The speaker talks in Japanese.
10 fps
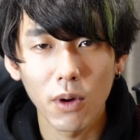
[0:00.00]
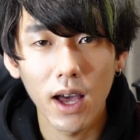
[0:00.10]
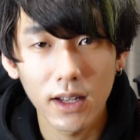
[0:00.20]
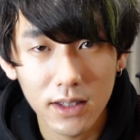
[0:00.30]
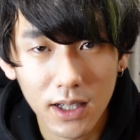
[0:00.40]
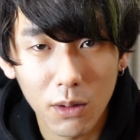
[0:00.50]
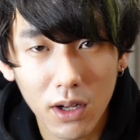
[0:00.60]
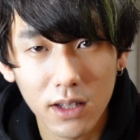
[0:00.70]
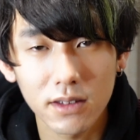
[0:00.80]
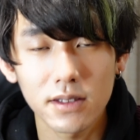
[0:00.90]
もあなたが
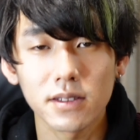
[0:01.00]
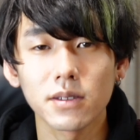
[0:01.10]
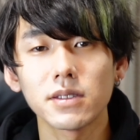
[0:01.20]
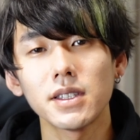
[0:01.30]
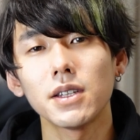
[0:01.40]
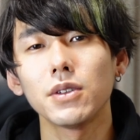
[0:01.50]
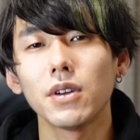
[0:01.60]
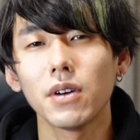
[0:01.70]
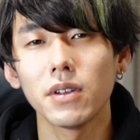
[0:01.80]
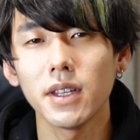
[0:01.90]
笑って過ごせる
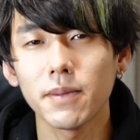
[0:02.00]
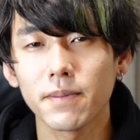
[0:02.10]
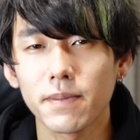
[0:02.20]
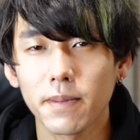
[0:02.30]
ように